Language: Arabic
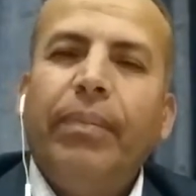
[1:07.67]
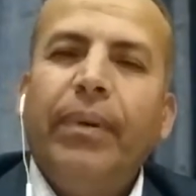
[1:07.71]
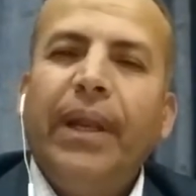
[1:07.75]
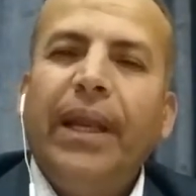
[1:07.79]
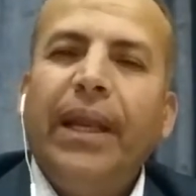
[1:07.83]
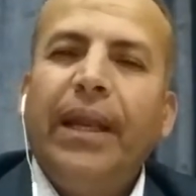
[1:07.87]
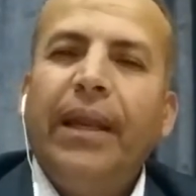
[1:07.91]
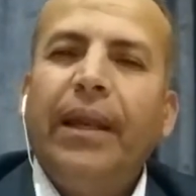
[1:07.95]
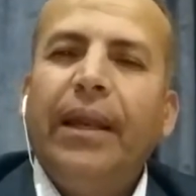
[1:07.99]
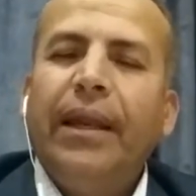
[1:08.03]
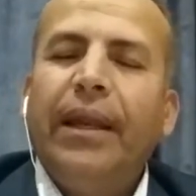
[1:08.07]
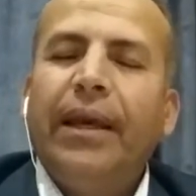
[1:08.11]

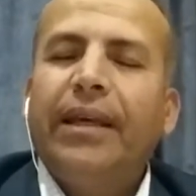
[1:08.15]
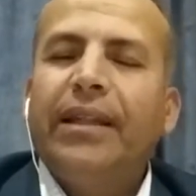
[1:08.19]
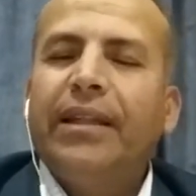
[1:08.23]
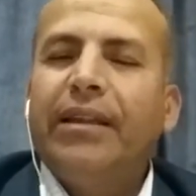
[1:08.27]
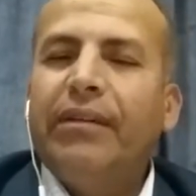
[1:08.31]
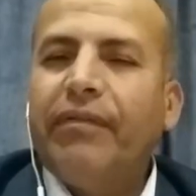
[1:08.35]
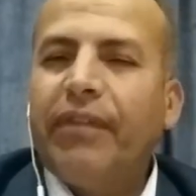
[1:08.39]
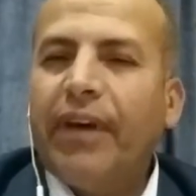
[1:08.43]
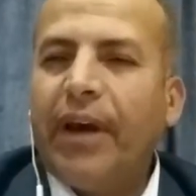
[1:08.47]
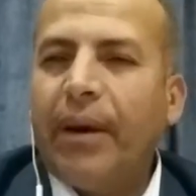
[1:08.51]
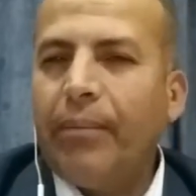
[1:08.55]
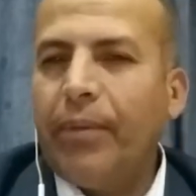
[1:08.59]

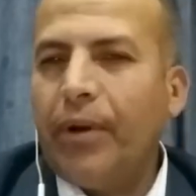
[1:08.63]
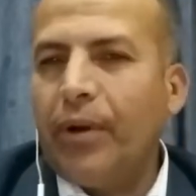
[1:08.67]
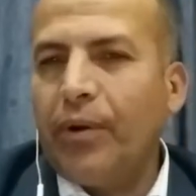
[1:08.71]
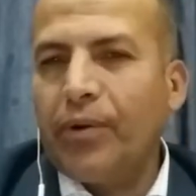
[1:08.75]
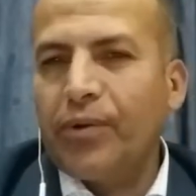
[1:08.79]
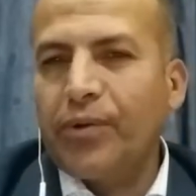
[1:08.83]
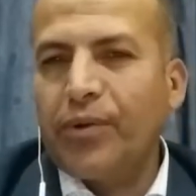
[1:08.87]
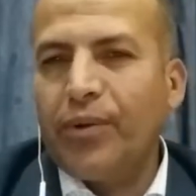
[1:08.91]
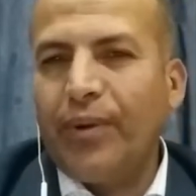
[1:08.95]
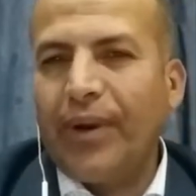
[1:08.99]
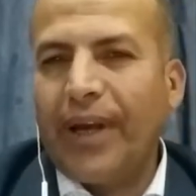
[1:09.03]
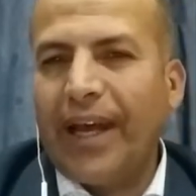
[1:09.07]
الاكتفاء
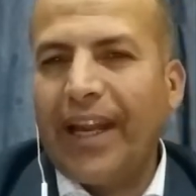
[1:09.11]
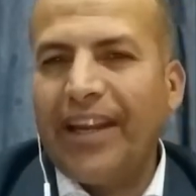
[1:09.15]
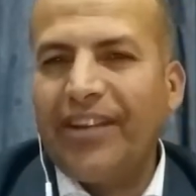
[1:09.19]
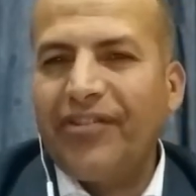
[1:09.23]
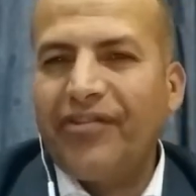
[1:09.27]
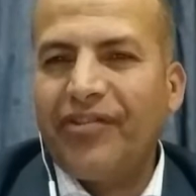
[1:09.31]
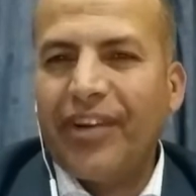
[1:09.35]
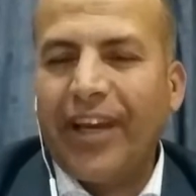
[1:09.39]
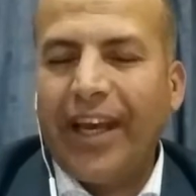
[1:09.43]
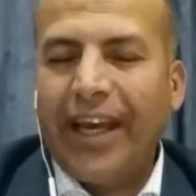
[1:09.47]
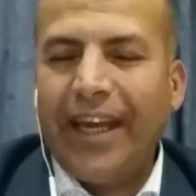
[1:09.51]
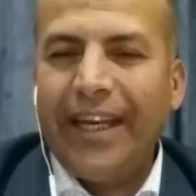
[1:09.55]
بالحصول على
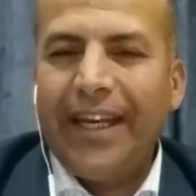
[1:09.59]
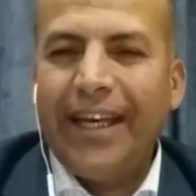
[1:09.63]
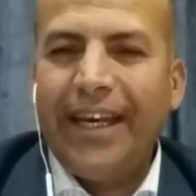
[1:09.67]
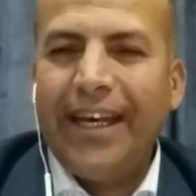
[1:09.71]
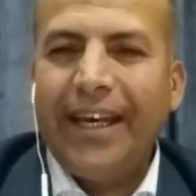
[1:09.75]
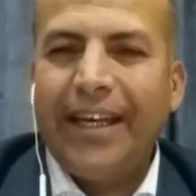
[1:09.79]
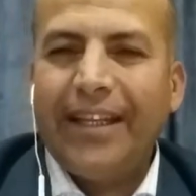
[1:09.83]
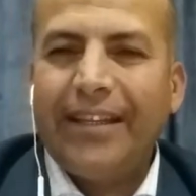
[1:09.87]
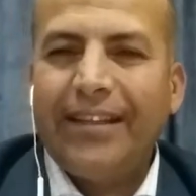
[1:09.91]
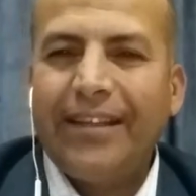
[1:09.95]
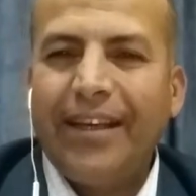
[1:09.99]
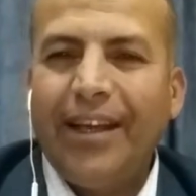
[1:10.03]

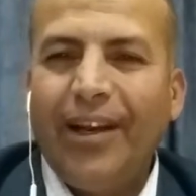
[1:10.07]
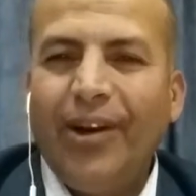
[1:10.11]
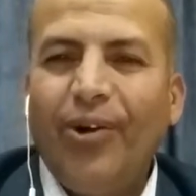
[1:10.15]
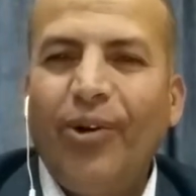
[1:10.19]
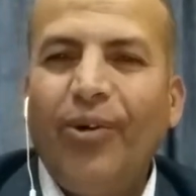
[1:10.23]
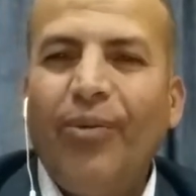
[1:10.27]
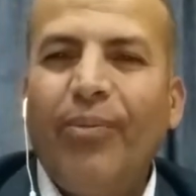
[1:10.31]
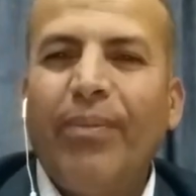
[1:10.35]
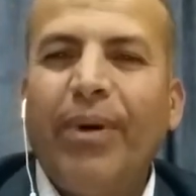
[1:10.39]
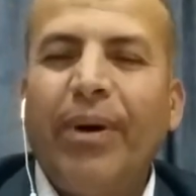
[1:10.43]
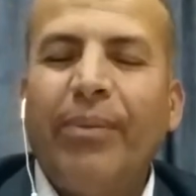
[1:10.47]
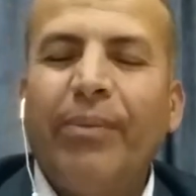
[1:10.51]
الشهادات
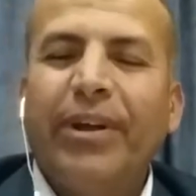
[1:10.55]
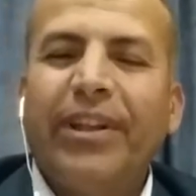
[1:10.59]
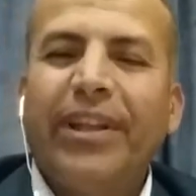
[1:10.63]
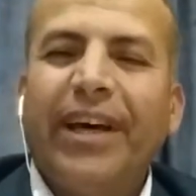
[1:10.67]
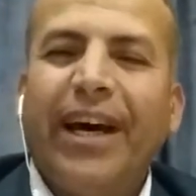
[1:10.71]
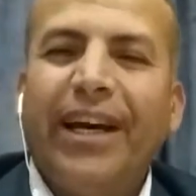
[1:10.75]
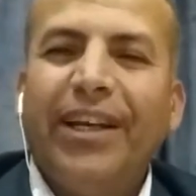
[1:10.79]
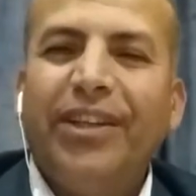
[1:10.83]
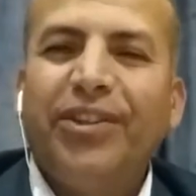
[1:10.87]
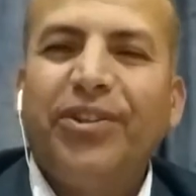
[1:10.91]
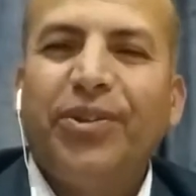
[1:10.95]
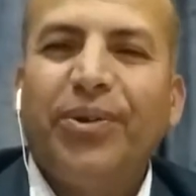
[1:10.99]
الأمة ما
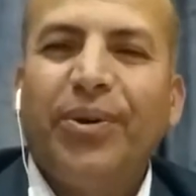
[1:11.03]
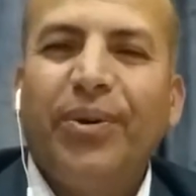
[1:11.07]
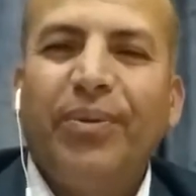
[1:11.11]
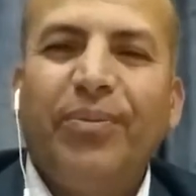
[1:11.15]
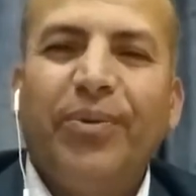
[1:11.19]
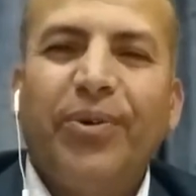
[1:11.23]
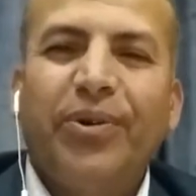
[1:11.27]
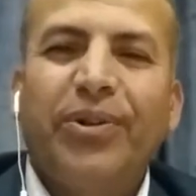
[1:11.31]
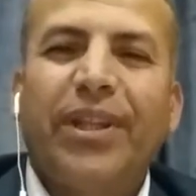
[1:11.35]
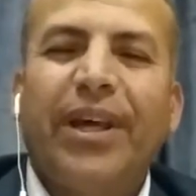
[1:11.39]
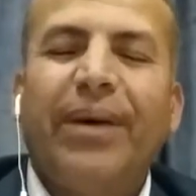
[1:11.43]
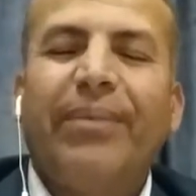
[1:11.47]
ضاعتش
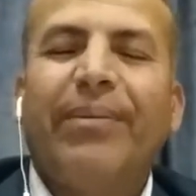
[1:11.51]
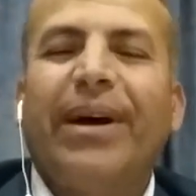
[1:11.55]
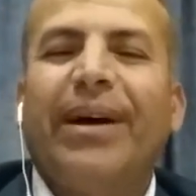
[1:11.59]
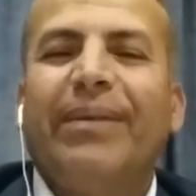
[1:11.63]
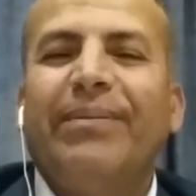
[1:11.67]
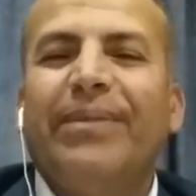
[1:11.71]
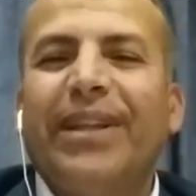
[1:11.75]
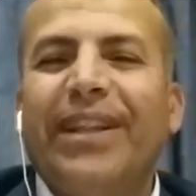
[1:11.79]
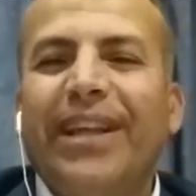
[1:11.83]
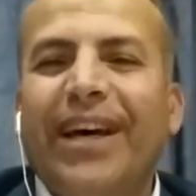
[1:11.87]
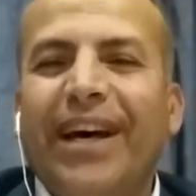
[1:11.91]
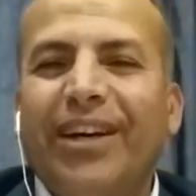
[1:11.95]

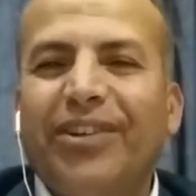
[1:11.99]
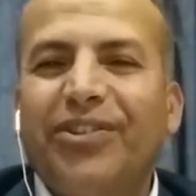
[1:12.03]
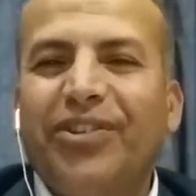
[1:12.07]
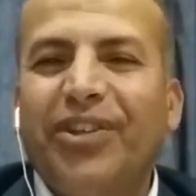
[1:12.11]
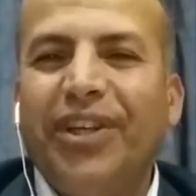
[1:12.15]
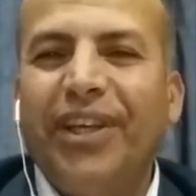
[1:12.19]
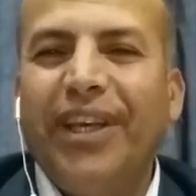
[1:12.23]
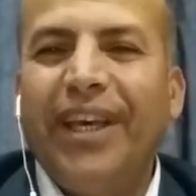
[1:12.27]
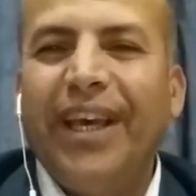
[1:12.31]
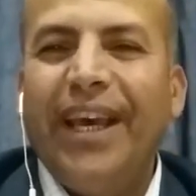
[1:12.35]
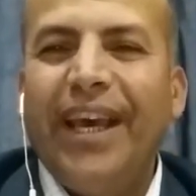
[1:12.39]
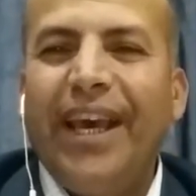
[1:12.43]
والمجتمع ما
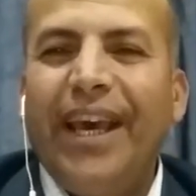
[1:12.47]
ضاعش